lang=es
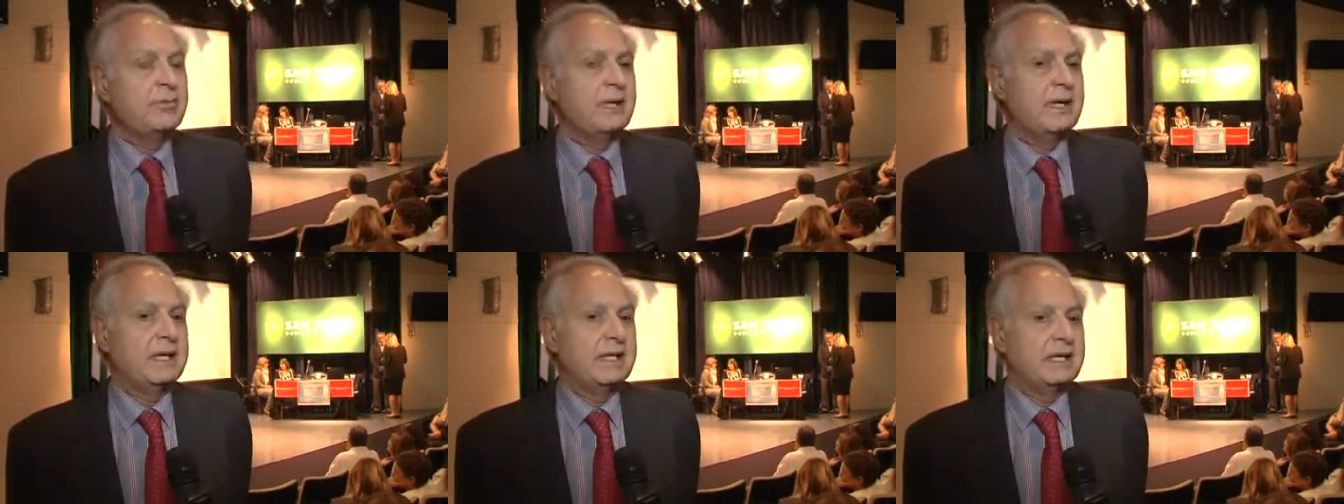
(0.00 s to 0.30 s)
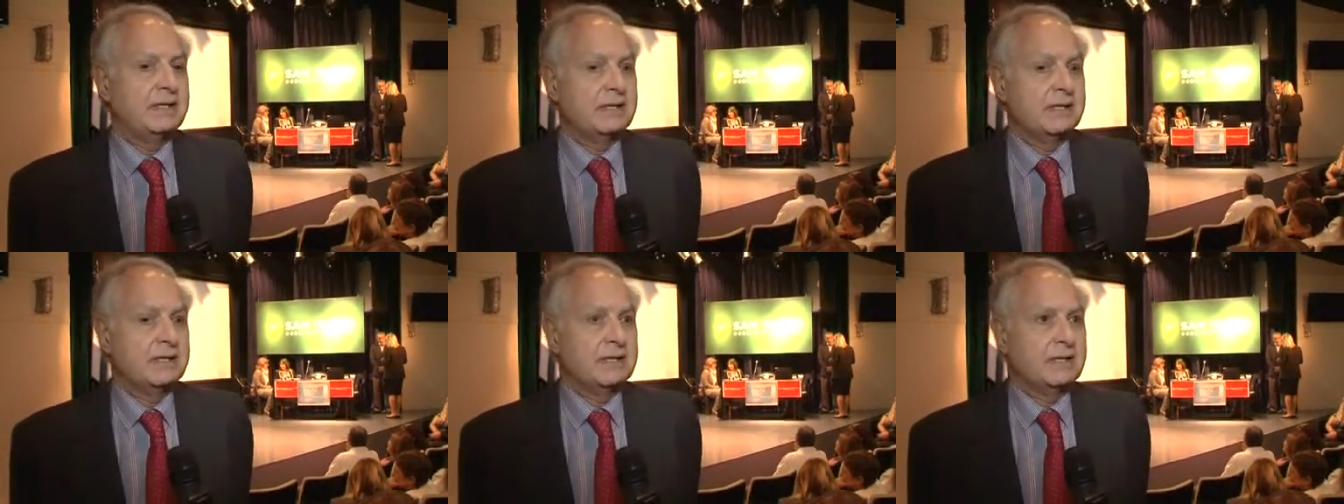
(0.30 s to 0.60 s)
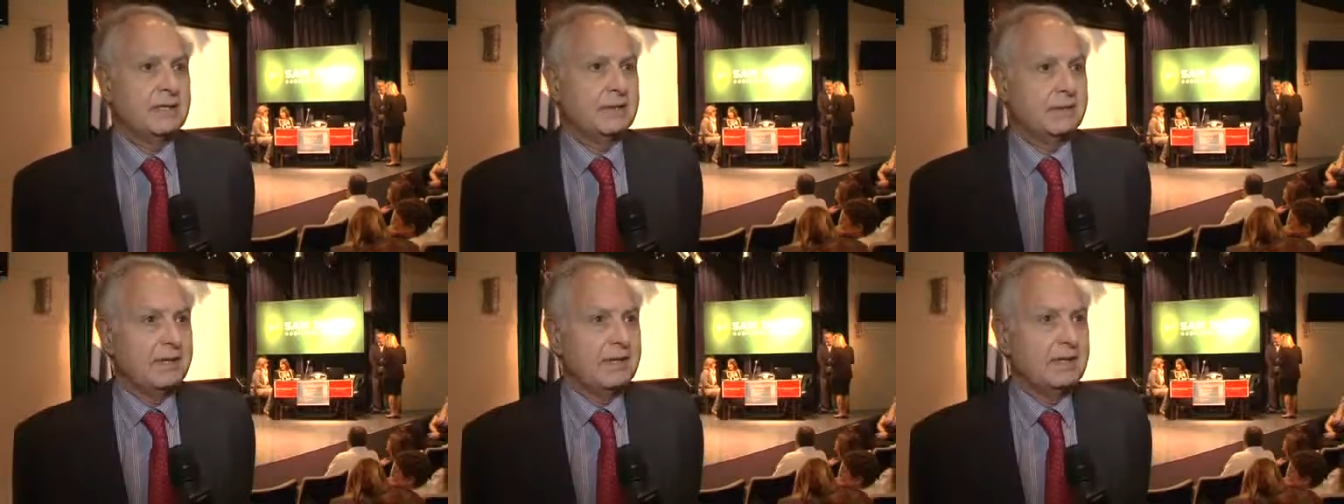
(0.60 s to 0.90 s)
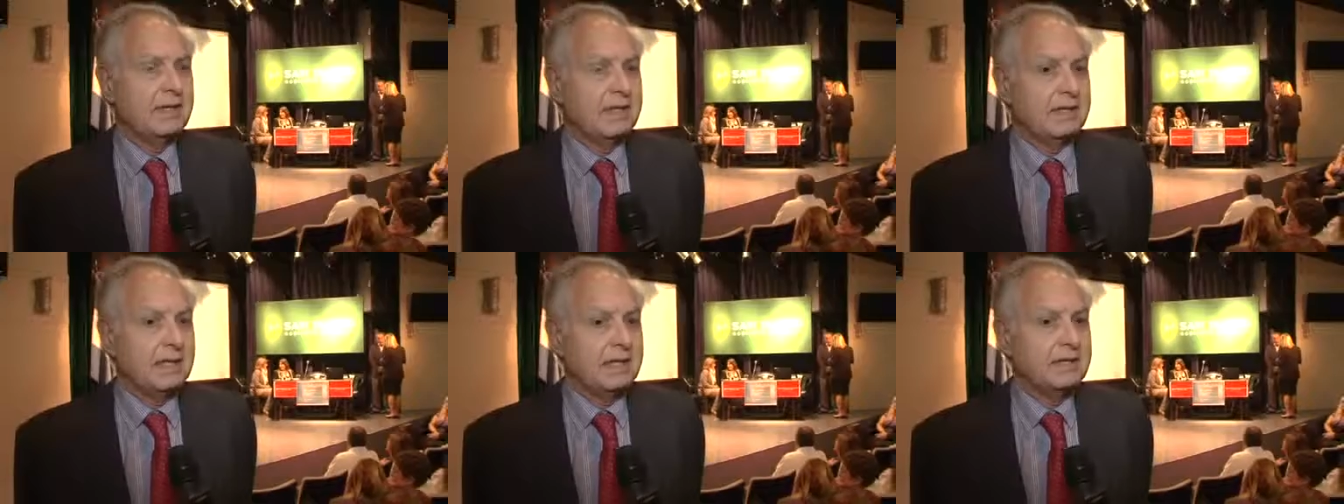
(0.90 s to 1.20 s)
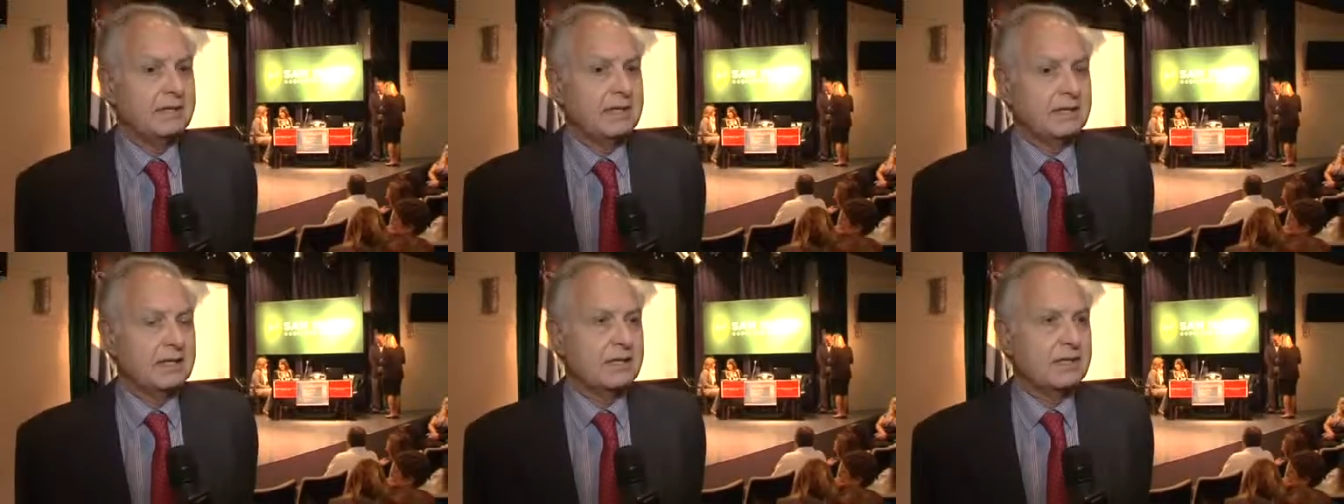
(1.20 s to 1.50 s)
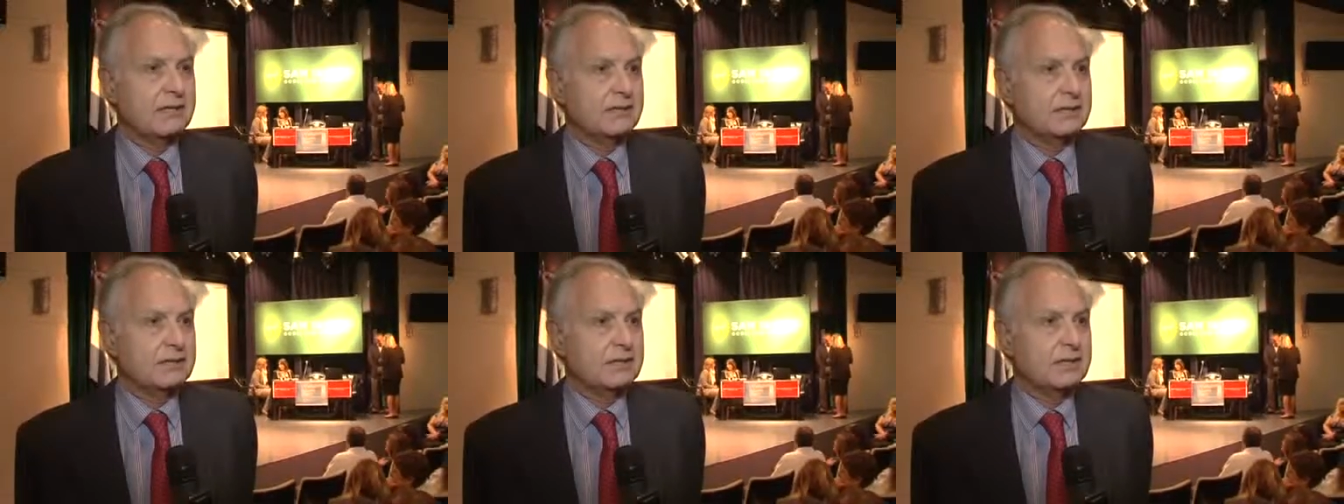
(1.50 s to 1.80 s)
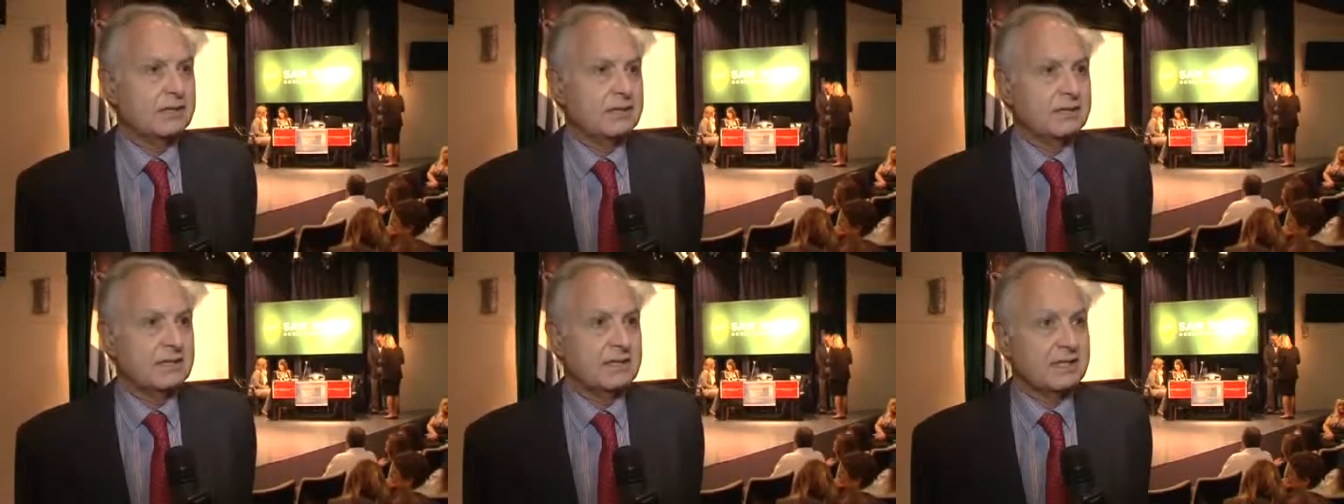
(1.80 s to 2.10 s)
padres a través de la
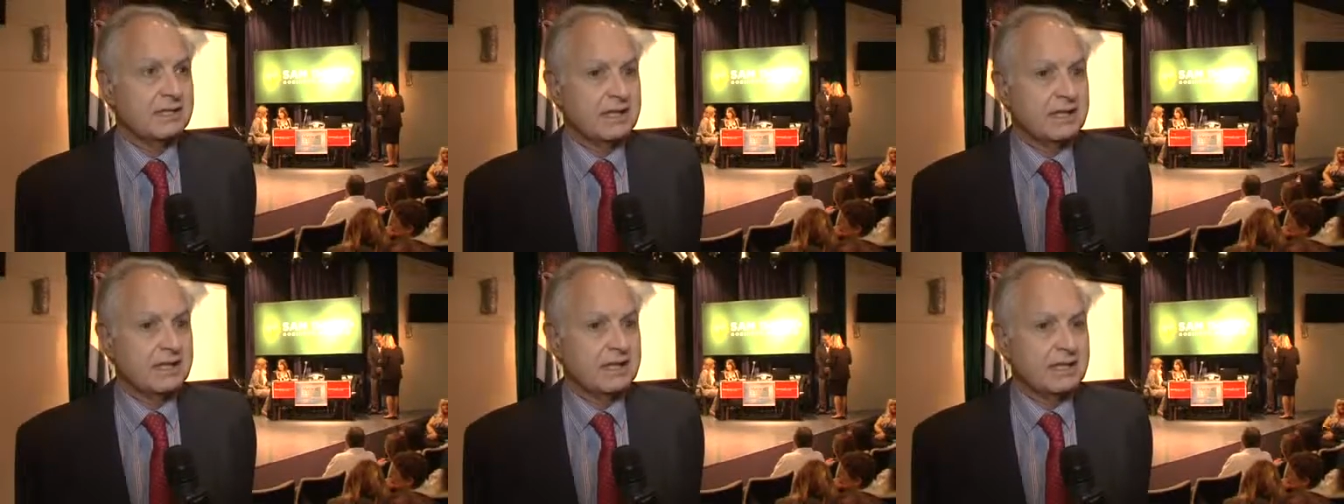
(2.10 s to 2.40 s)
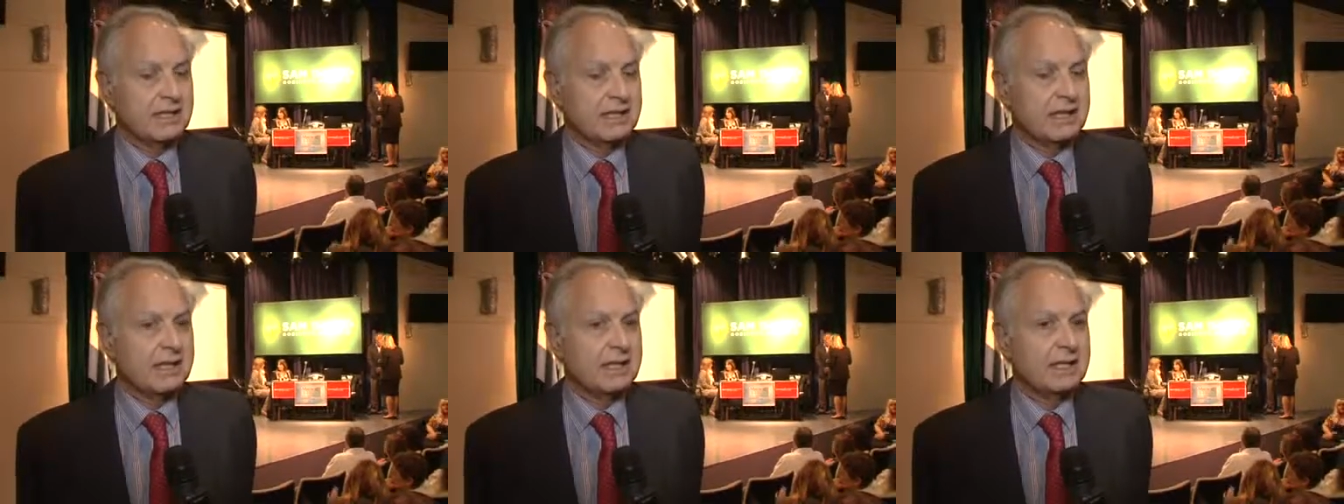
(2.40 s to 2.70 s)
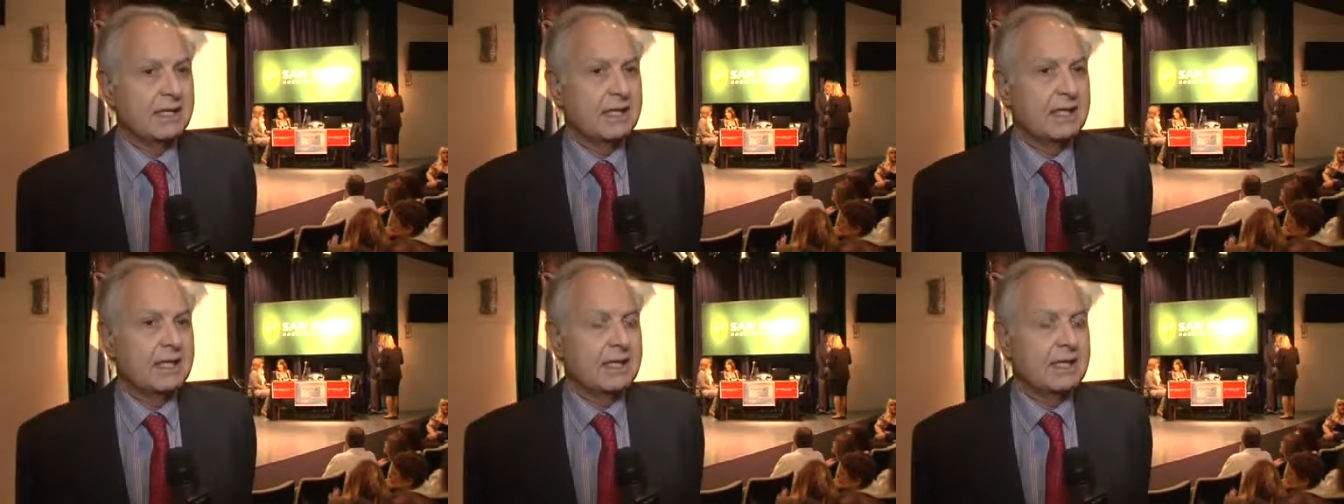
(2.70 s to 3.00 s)
interacción que se genera